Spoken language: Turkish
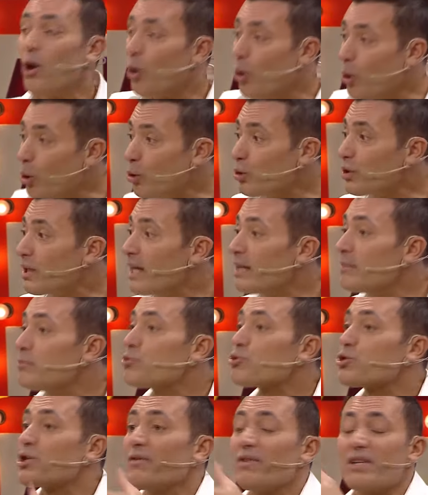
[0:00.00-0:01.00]
oradan
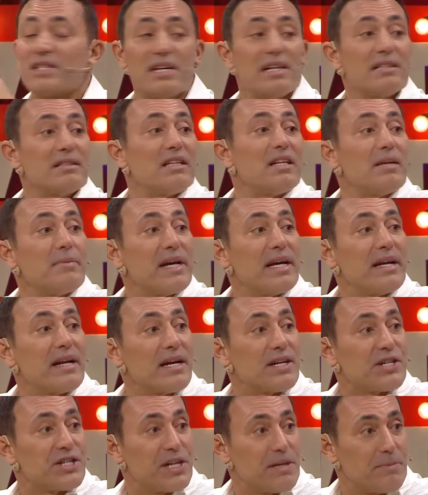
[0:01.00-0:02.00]
Mustafa Sandal'a bir
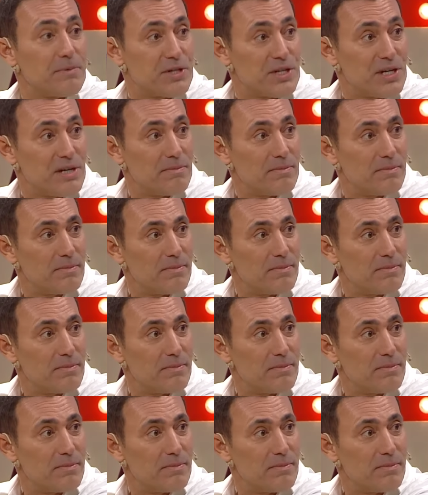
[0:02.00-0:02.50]
enerji yapacağım.